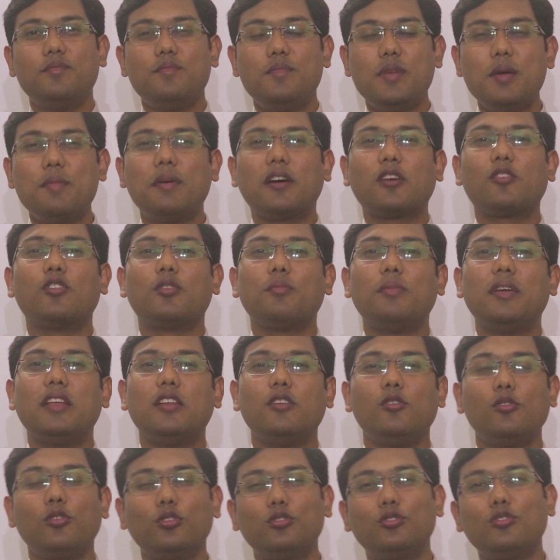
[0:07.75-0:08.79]
বিমা কর্মীর
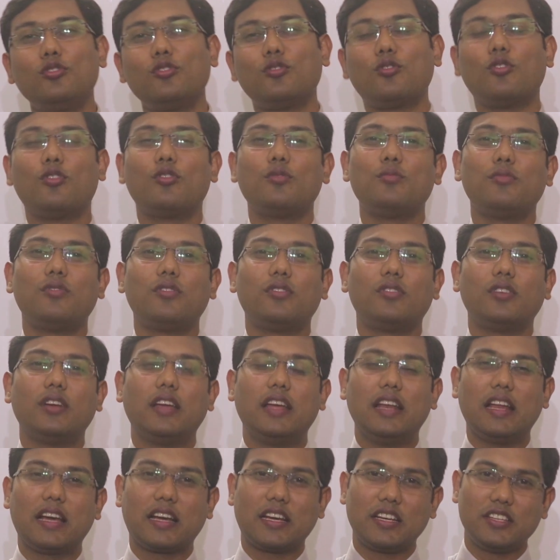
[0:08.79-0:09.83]
নতুন কর্ম
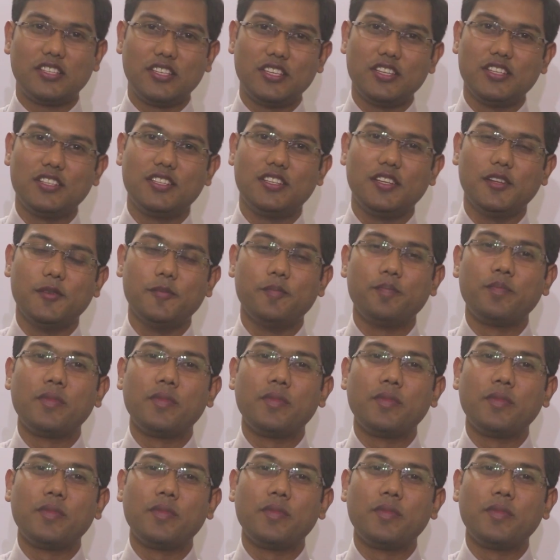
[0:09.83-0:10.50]
এলাকা সৃষ্টি